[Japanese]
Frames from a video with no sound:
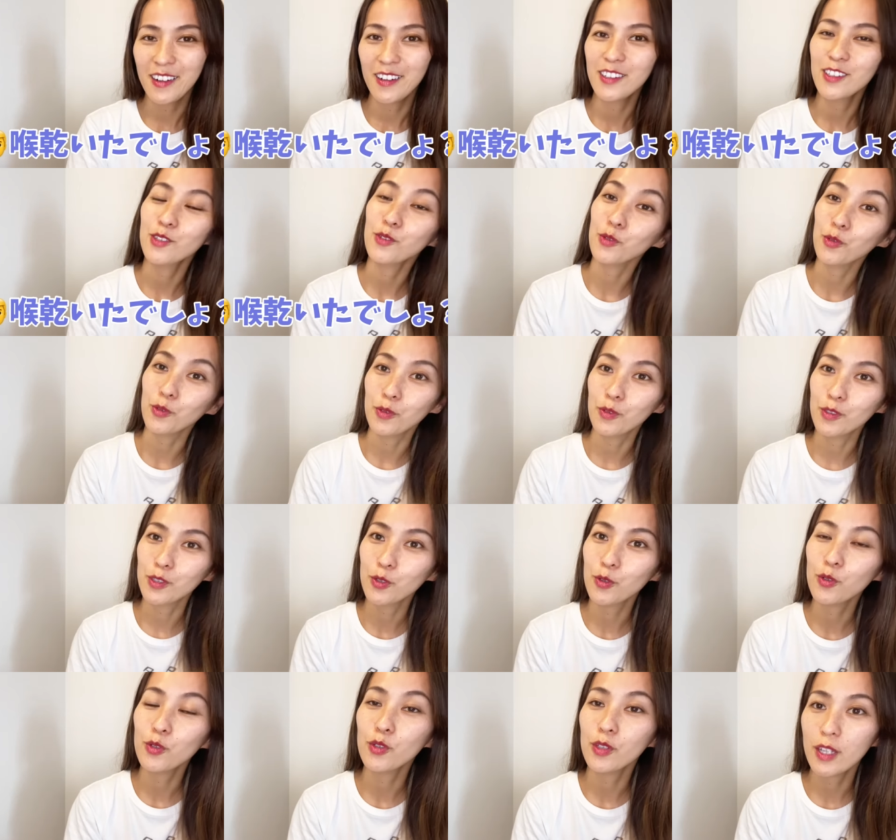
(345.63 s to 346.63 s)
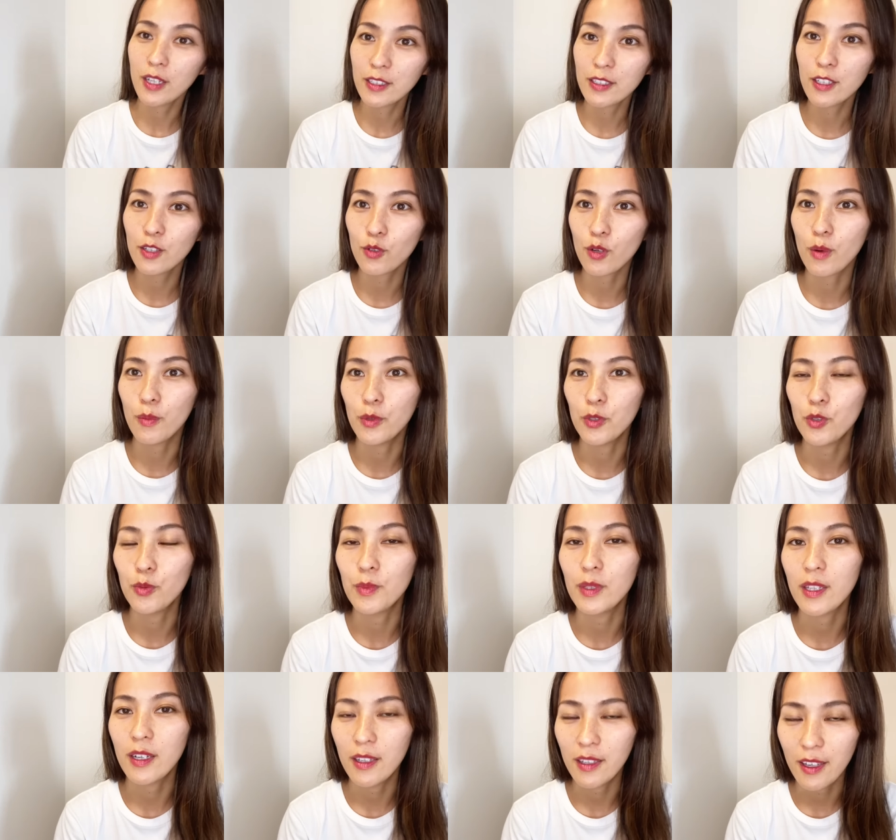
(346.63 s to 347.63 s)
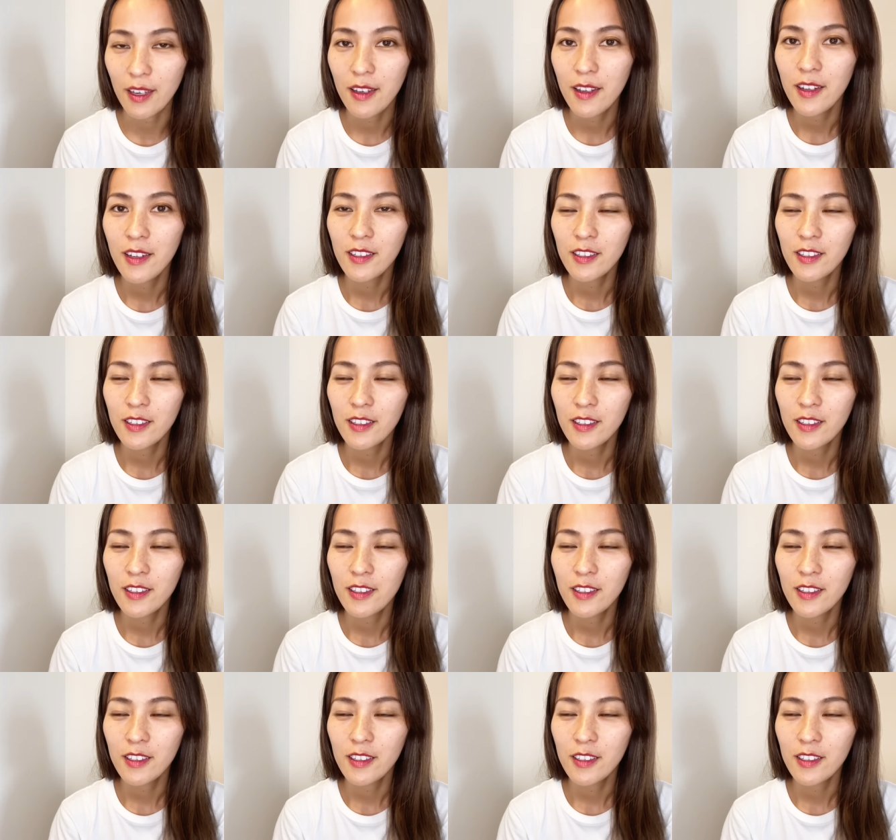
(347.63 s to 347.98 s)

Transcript: 人、そういう男性とかもいるみたいで。